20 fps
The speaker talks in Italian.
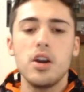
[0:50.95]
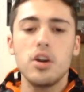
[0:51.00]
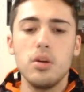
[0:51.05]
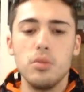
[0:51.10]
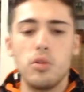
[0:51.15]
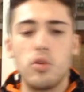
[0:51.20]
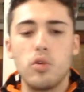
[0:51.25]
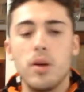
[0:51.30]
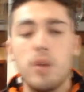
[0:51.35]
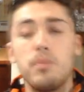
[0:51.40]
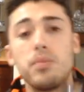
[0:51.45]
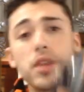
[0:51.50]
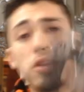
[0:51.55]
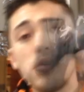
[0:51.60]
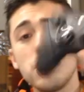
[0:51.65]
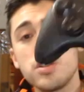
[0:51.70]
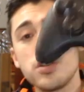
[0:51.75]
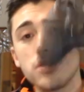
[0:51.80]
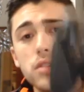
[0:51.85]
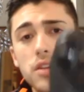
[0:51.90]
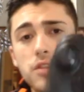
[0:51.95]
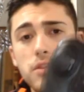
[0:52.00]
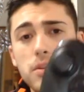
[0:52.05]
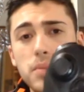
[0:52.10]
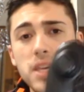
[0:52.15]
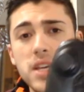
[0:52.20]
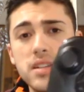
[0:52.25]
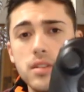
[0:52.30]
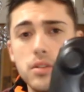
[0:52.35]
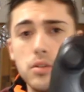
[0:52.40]
Comunque, questo è un
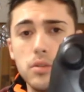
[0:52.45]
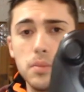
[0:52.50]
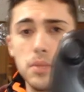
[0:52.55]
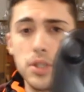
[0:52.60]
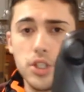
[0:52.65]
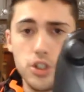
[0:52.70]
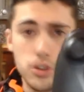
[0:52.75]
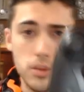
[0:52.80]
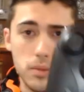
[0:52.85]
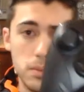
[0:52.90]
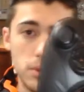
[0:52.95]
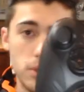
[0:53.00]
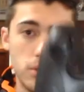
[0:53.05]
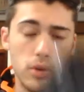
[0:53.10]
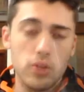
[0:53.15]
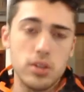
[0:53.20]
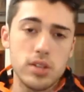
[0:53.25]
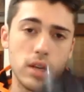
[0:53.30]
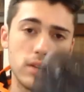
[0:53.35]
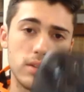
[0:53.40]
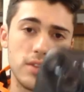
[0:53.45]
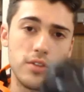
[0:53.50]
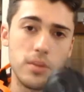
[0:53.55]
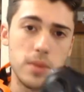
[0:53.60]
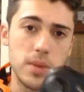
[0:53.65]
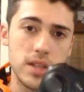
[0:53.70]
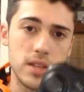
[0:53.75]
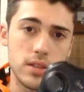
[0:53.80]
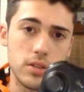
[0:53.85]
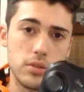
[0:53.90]
FPS Competition Pro. Cos'è un
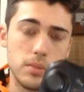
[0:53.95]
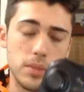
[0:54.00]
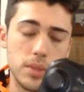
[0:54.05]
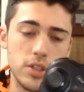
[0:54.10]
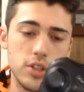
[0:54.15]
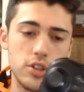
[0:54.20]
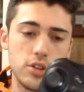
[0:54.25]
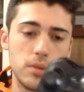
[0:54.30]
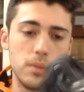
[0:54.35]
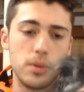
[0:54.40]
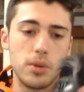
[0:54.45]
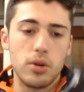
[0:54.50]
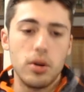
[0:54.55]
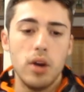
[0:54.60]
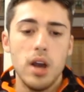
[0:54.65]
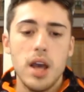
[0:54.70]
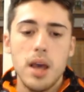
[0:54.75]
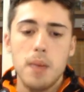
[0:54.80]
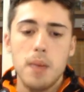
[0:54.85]
FPS Competition Pro?